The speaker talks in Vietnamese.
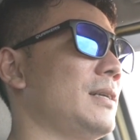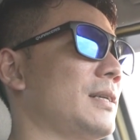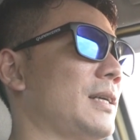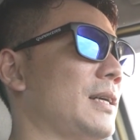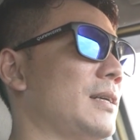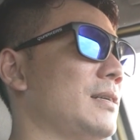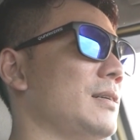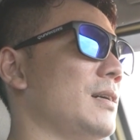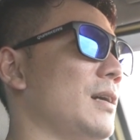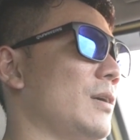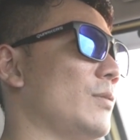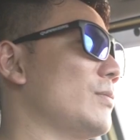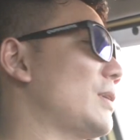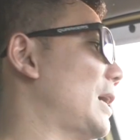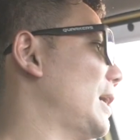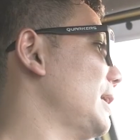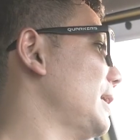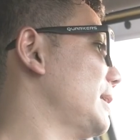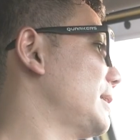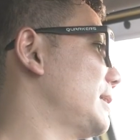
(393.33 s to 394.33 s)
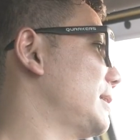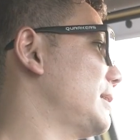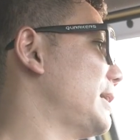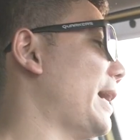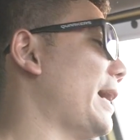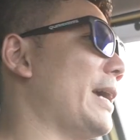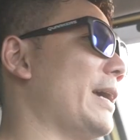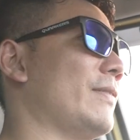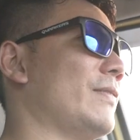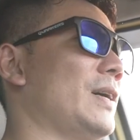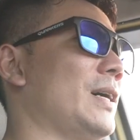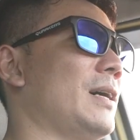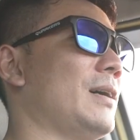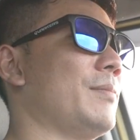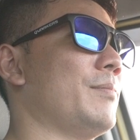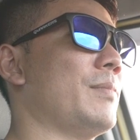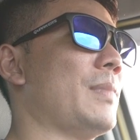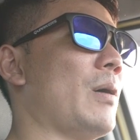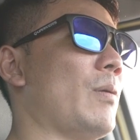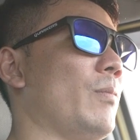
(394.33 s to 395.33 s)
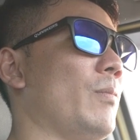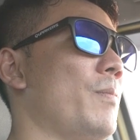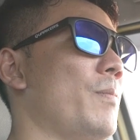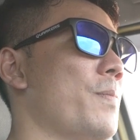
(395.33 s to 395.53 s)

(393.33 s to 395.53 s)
cánh cửa cũng khá là nhẹ và mỏng.